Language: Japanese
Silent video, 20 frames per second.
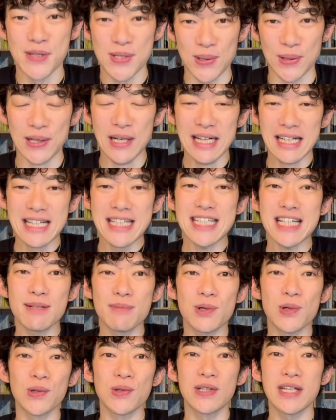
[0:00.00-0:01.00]
そう。でしか
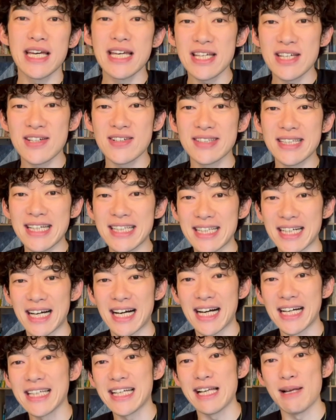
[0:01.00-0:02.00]
もこの研究データが
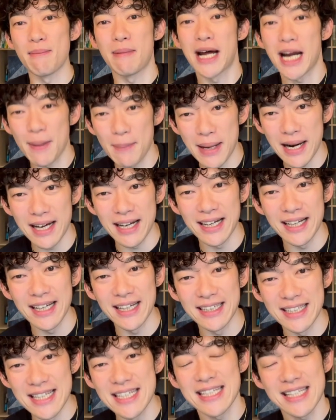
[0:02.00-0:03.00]
かなりバラバラ、
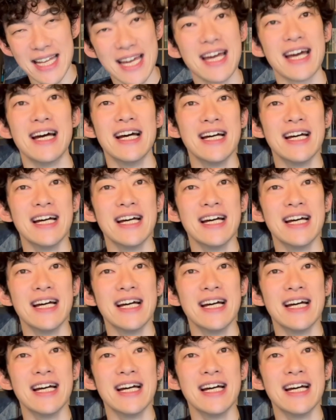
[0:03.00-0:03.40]
えー、でして、